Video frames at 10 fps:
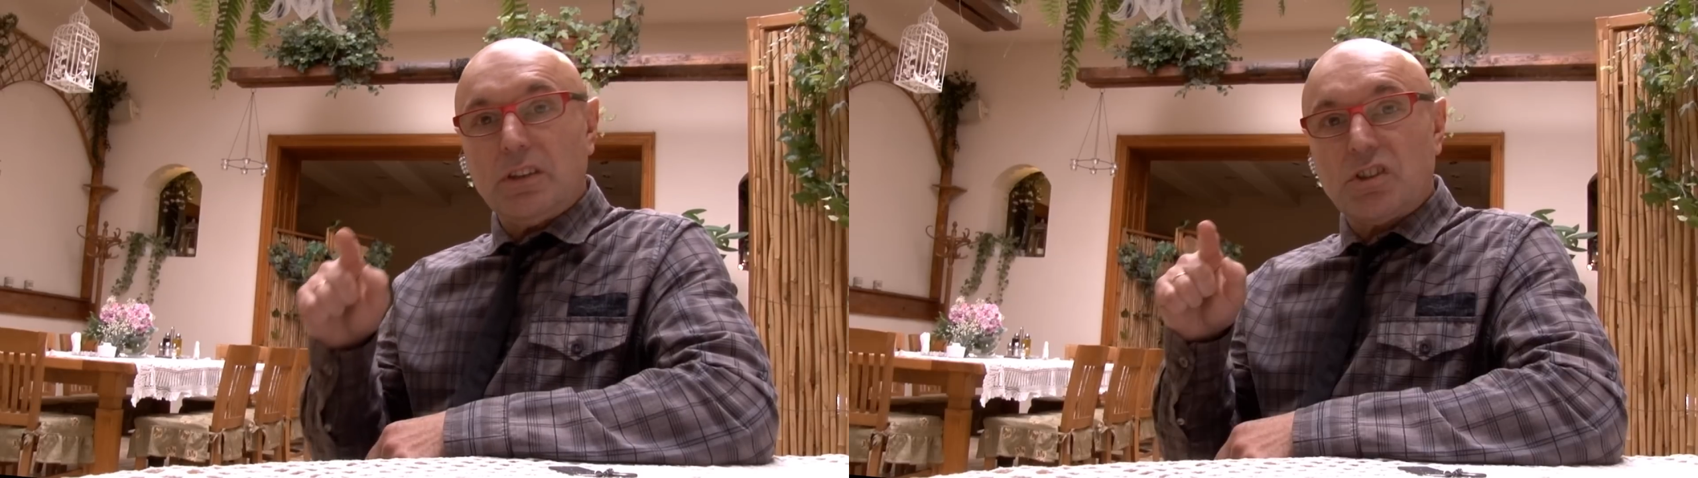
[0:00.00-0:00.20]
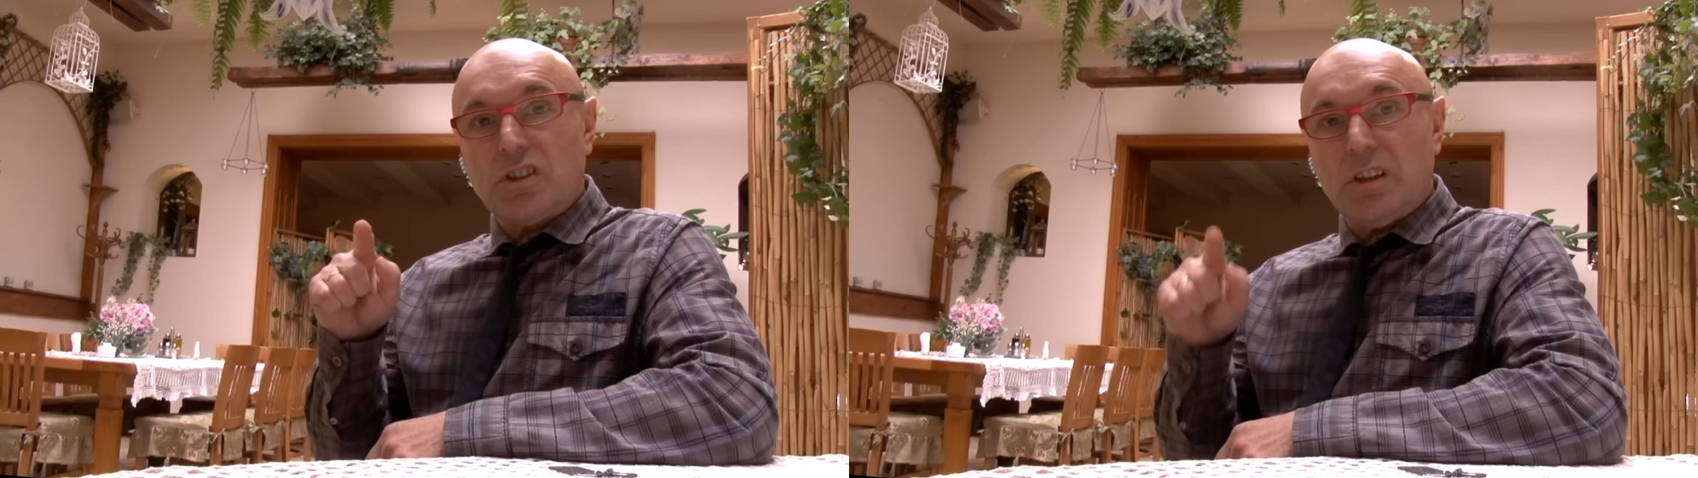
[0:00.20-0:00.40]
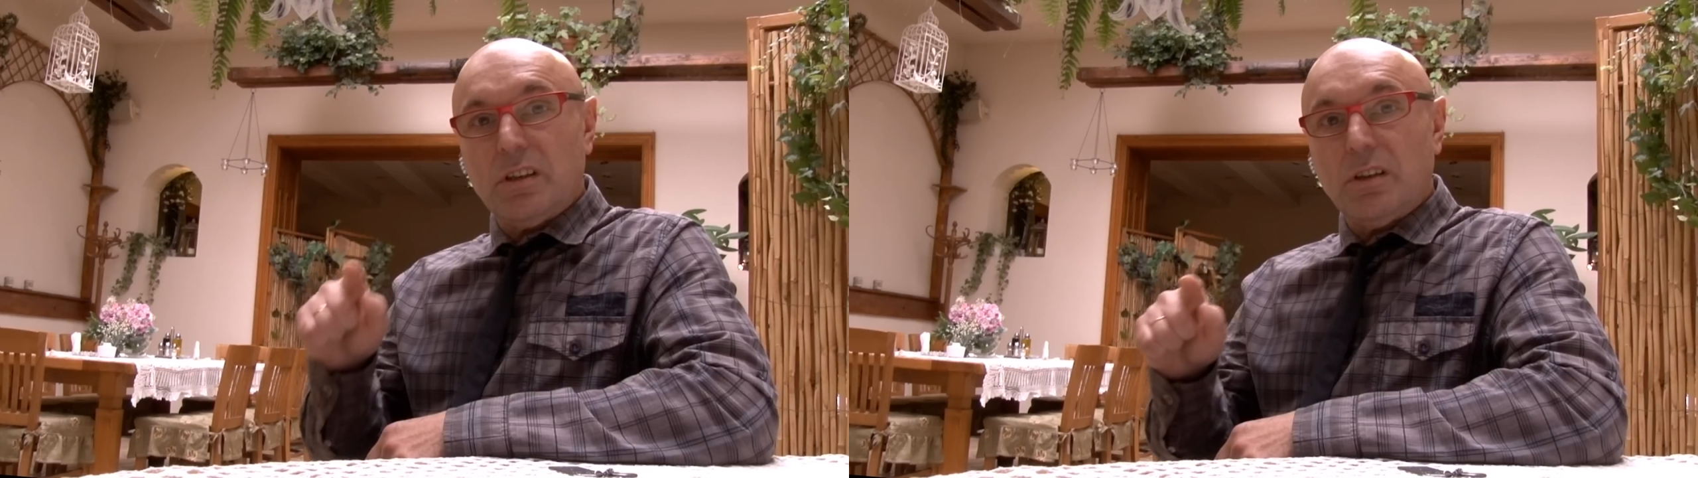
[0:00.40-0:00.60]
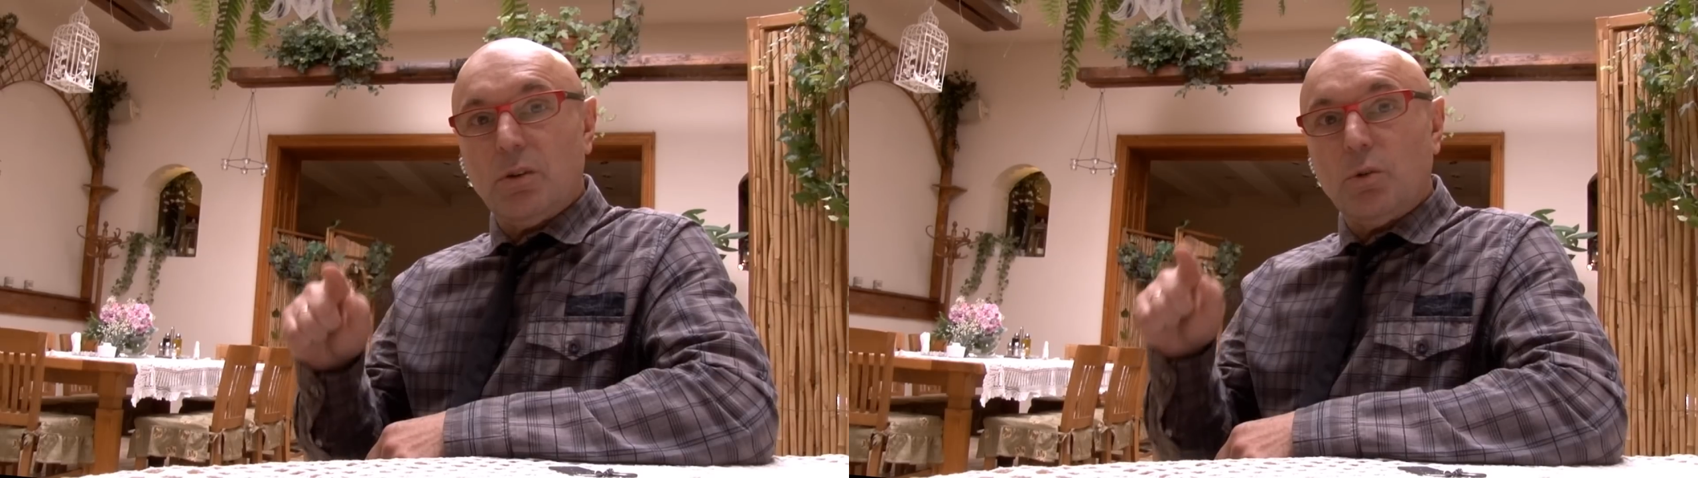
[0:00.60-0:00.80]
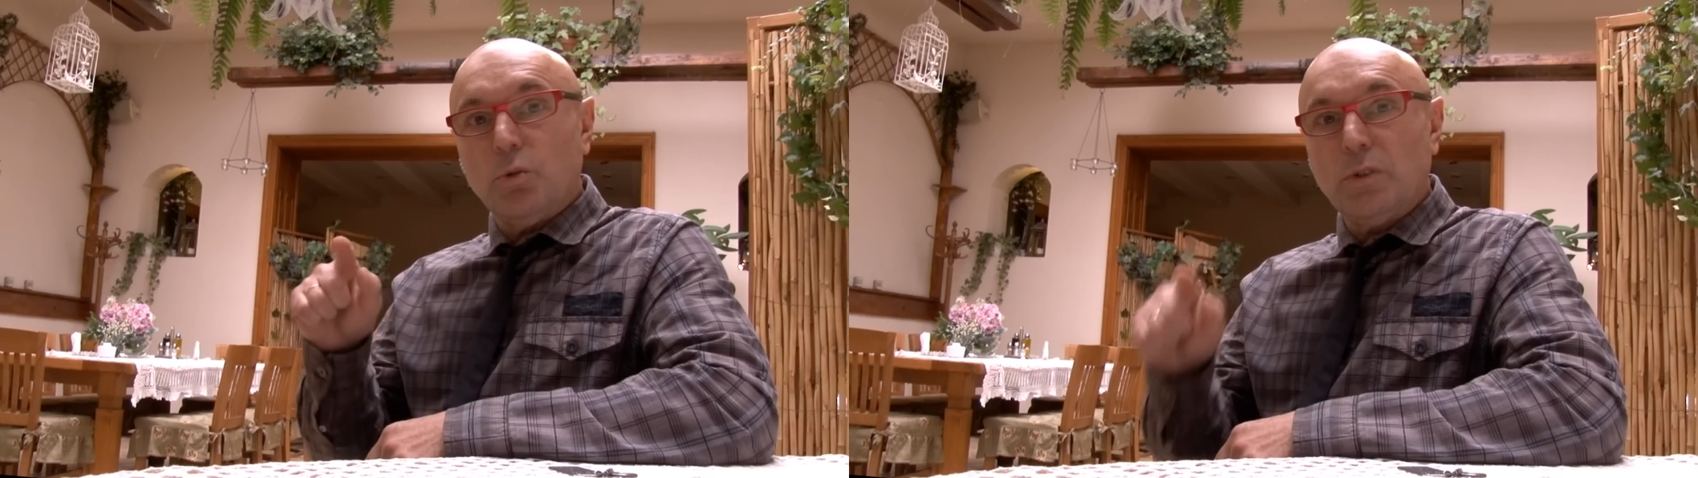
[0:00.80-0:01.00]
że
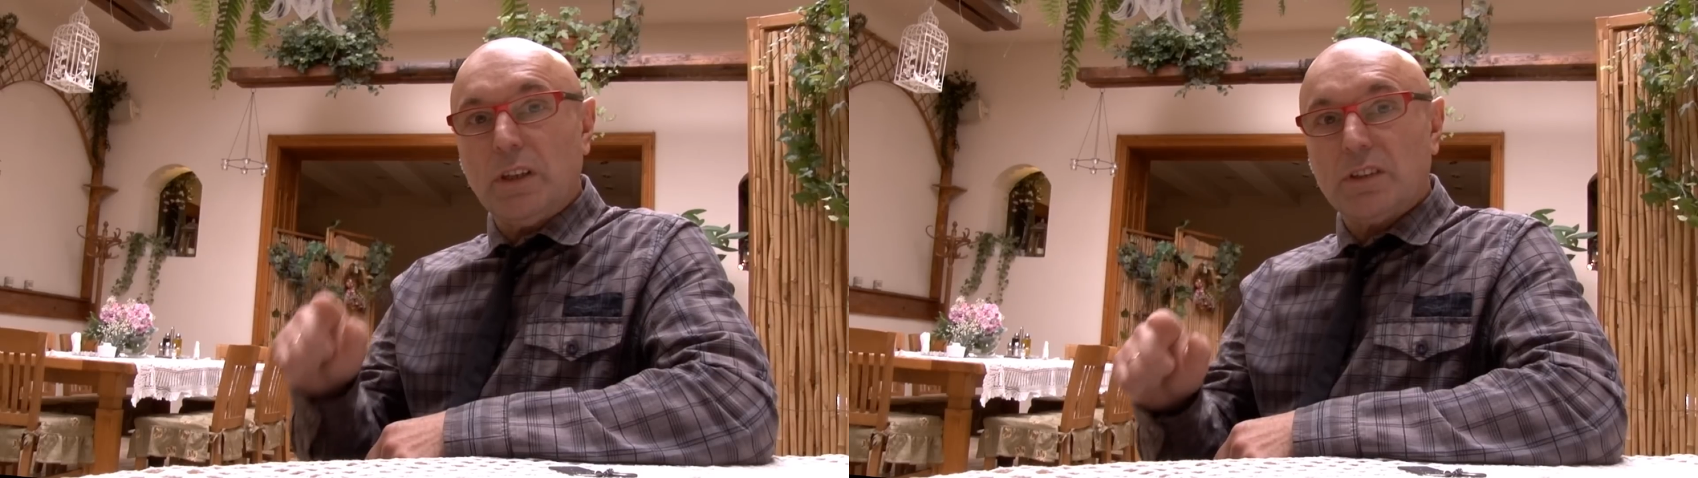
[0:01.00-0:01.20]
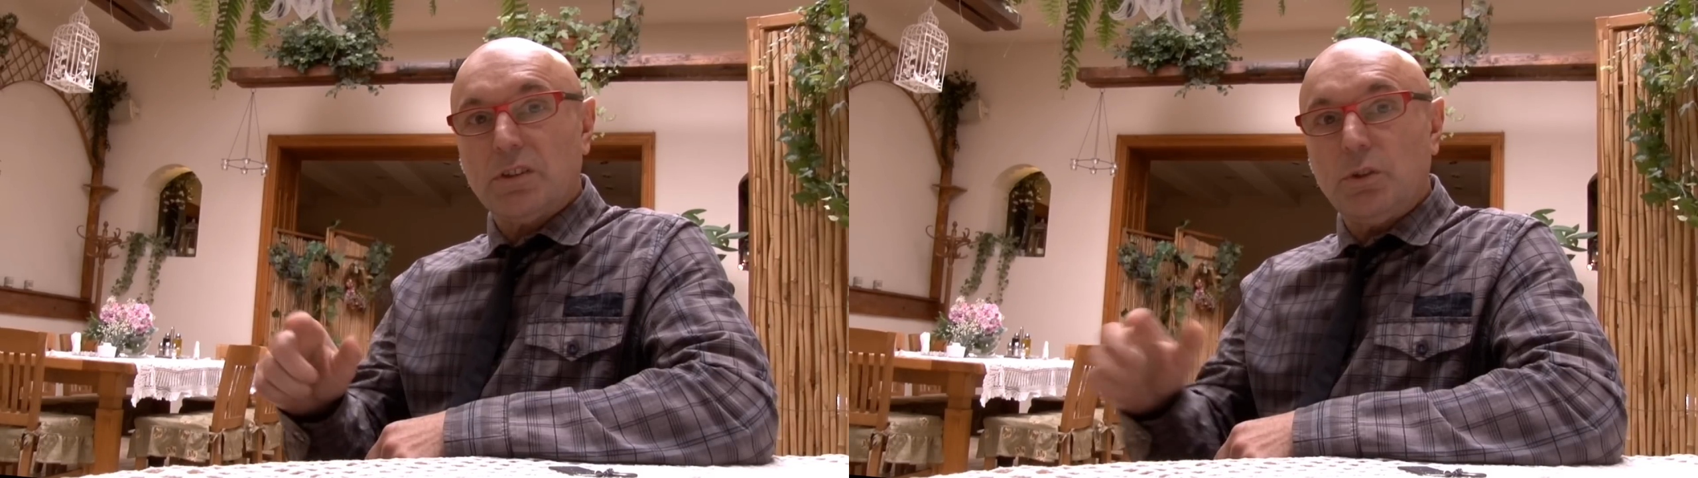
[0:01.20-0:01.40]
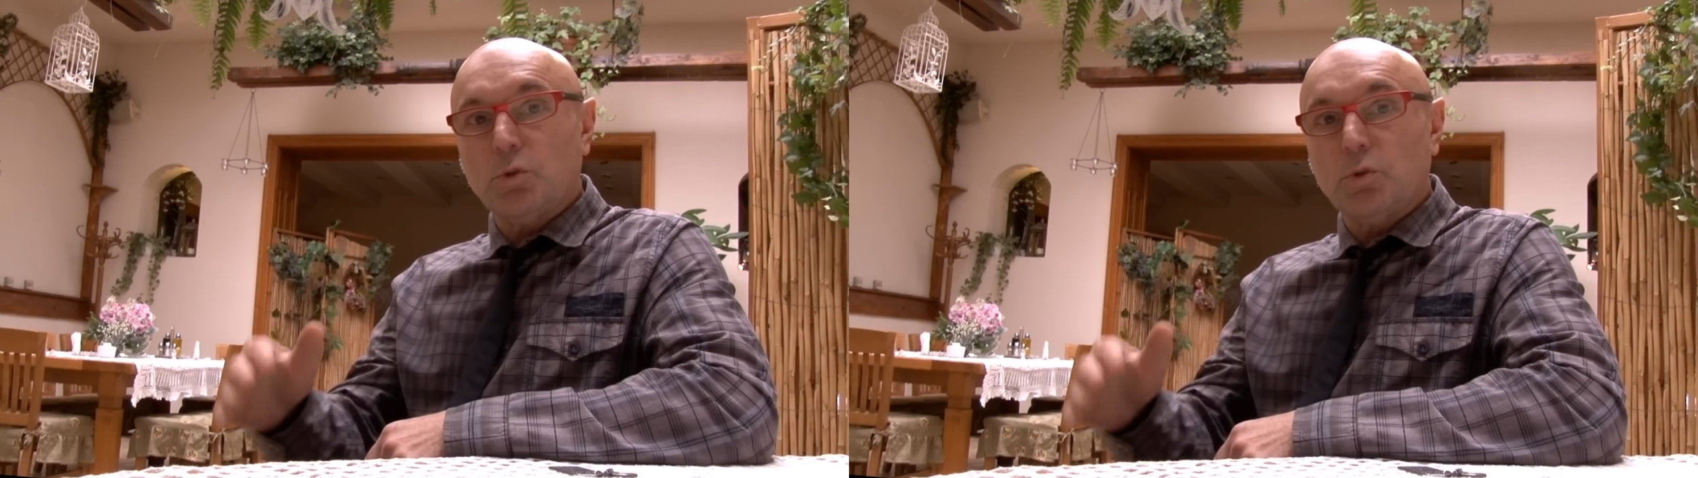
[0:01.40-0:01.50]
u nas